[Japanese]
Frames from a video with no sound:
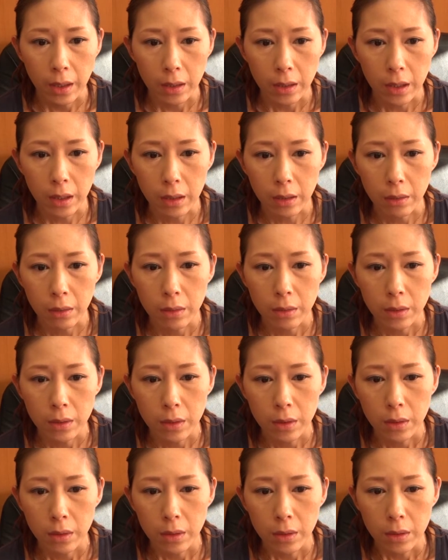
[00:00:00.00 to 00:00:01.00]
で
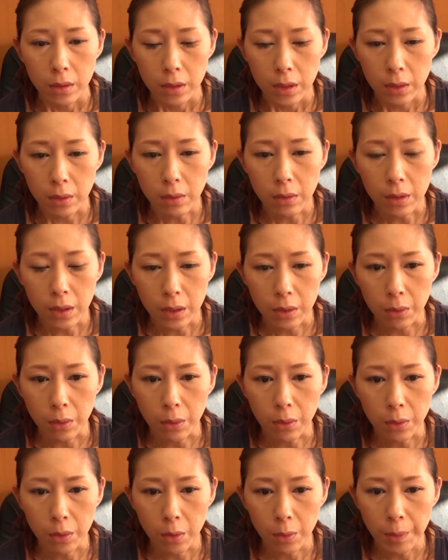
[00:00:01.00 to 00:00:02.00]
で今回こ
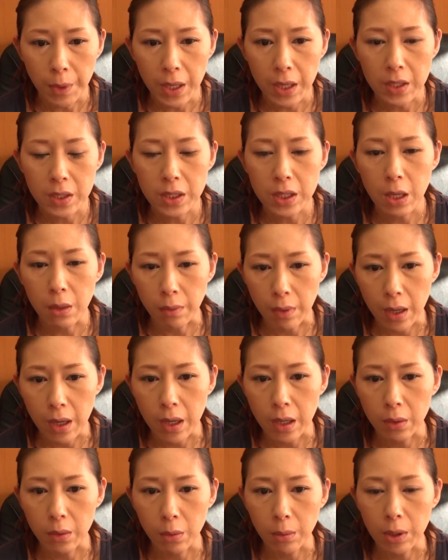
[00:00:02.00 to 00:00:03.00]
このページで
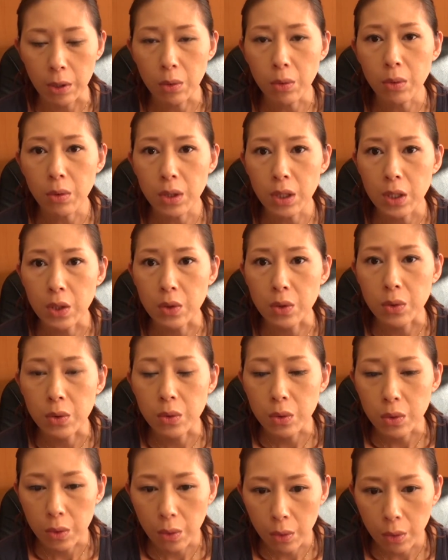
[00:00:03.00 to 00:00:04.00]
は、えっとまあ、特に
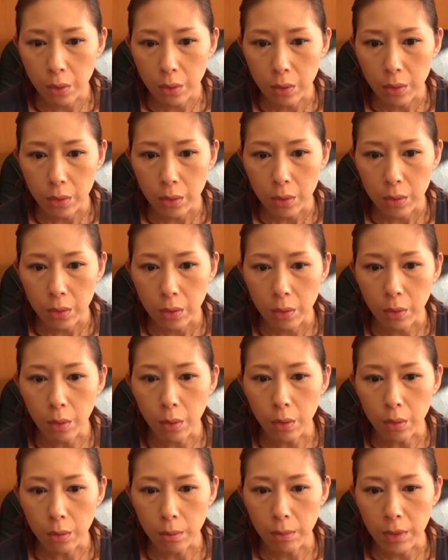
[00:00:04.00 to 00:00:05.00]
重要
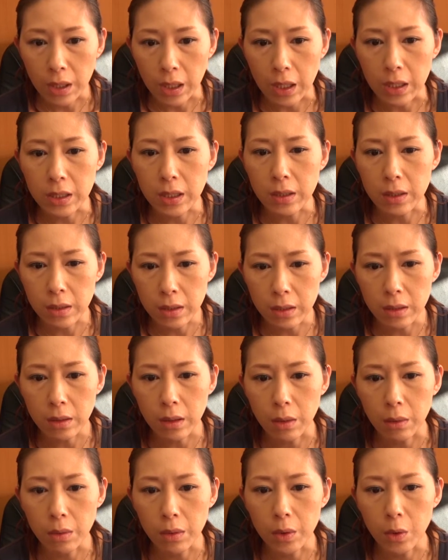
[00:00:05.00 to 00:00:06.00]
と、まあ、大切っ
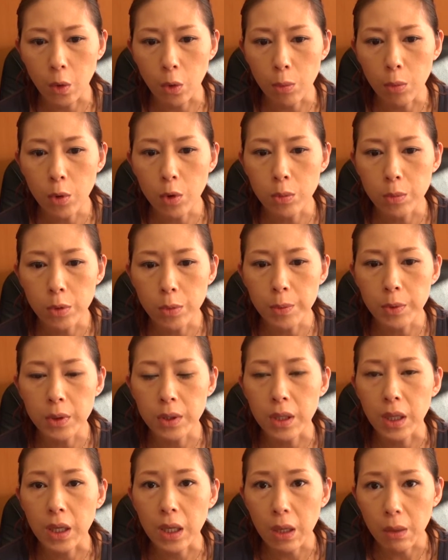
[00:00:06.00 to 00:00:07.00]
ていうふうに思う部
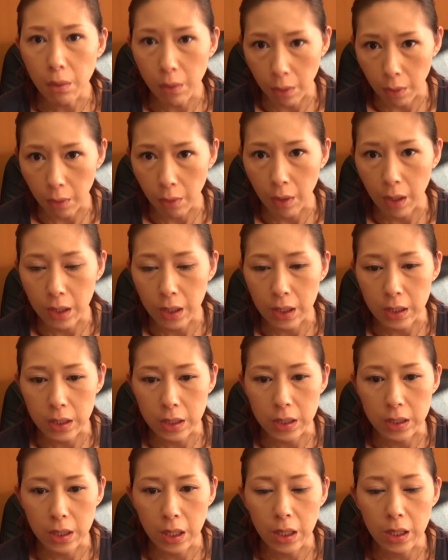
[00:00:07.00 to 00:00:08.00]
分だけをお
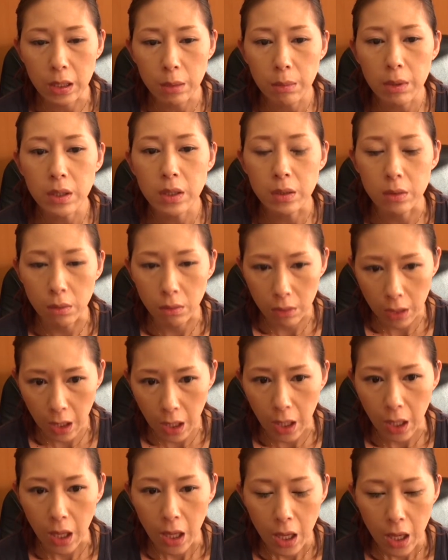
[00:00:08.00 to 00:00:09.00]
話ししていきますの
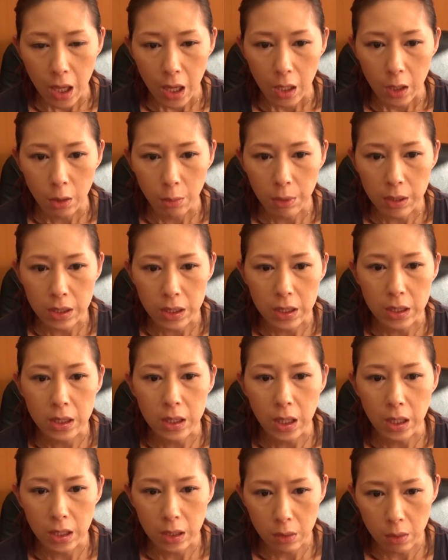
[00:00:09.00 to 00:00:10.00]
で、とまあ実
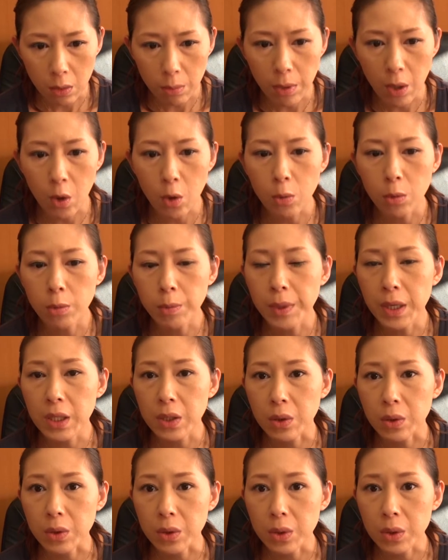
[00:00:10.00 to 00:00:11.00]
際のま
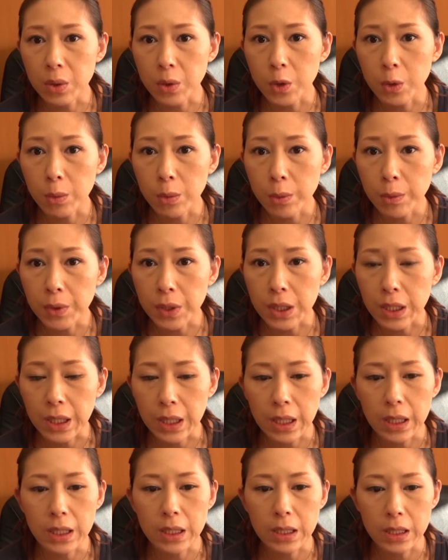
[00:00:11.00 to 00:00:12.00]
ホームページを作る部分に
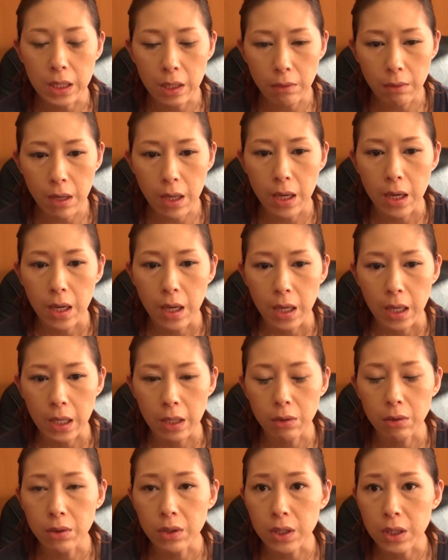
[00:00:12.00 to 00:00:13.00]
関しては
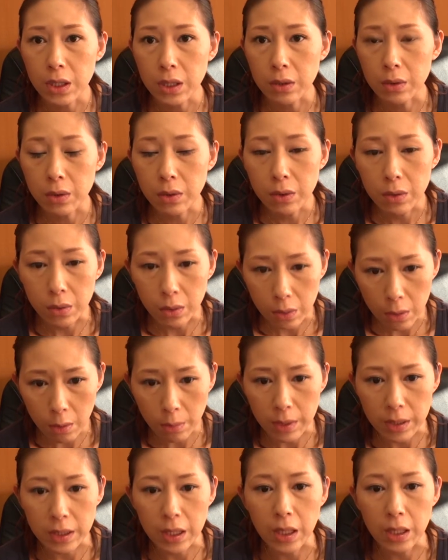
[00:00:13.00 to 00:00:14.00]
FC2 の
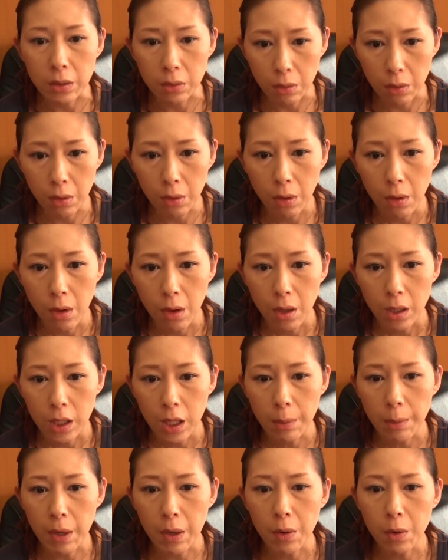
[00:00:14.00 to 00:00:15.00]
まサイト
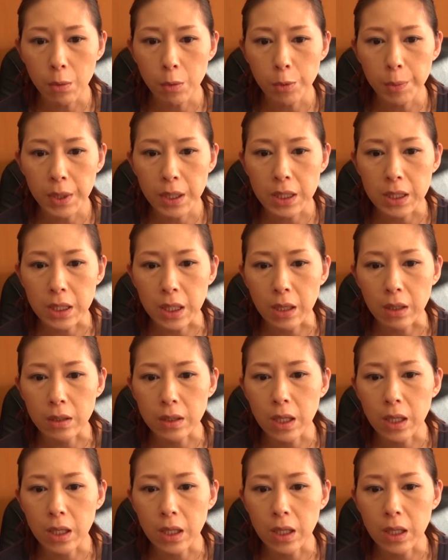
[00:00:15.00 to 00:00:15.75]
でまホームページ作